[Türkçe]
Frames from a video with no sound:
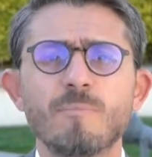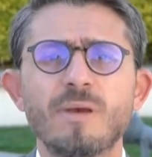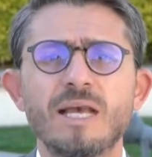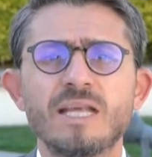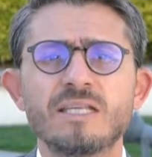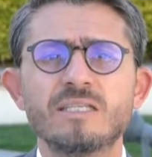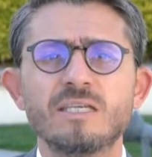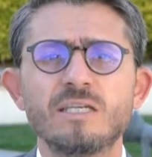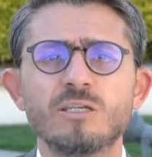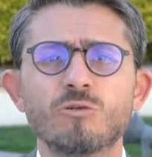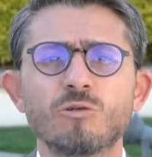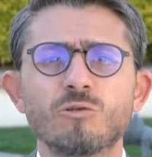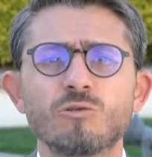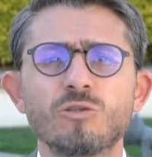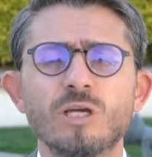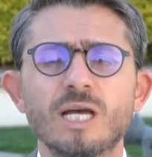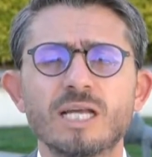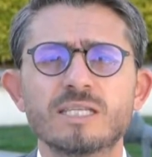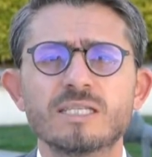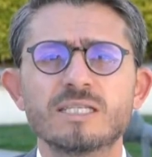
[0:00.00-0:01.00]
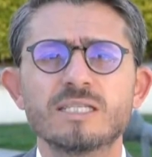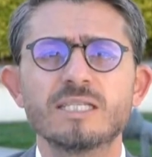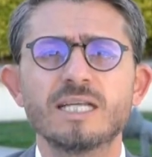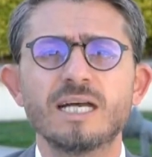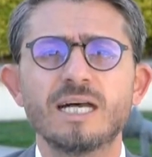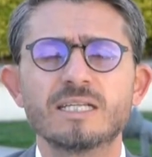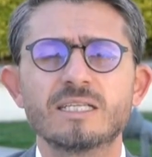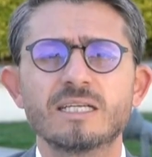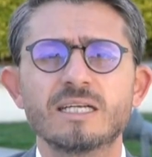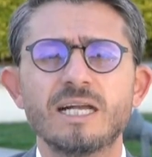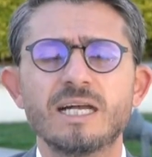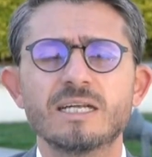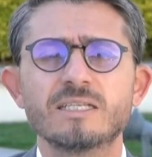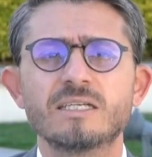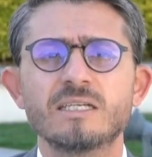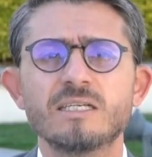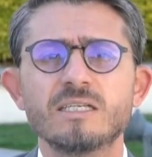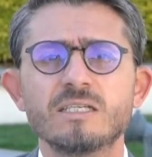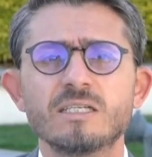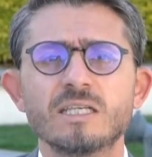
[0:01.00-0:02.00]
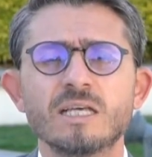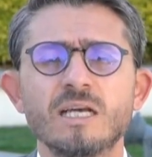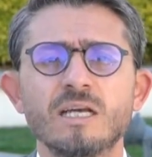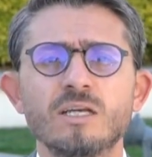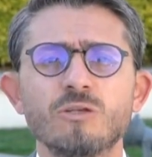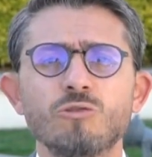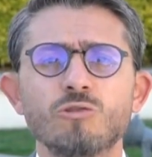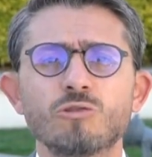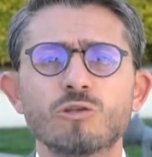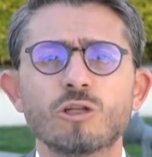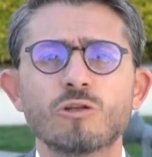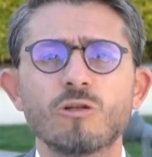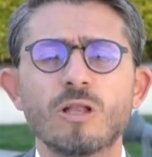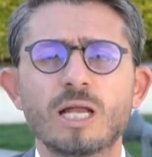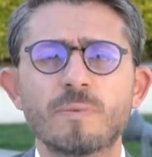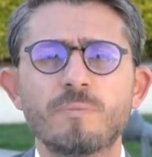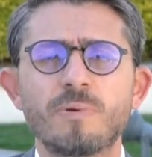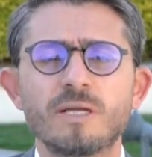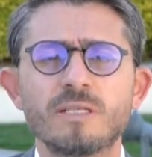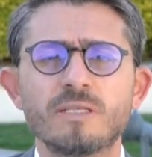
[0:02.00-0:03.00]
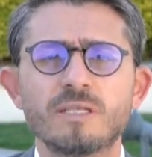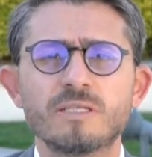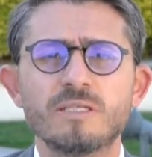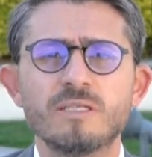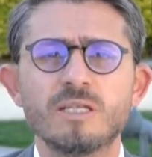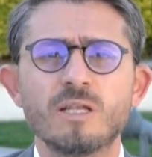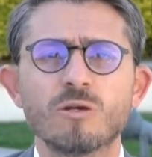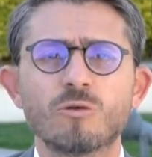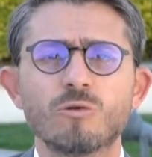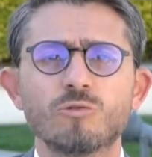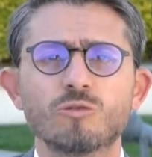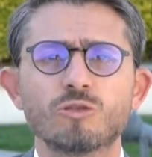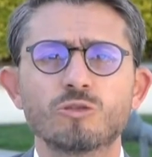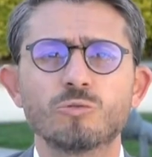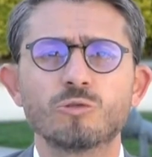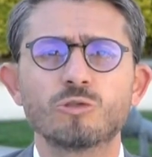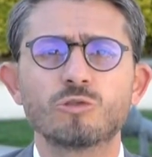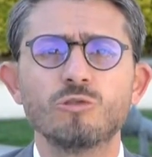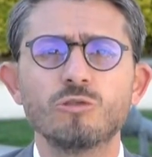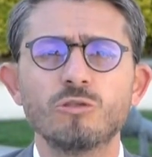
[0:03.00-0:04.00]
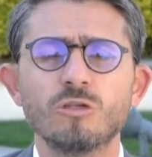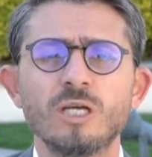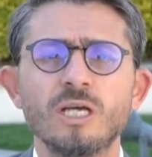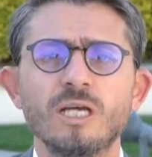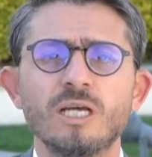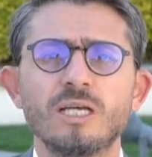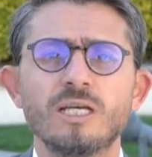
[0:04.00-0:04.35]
Benzeri konuyu aslında hatırlarsanız euro dolar paritesinde de konuşmuştuk.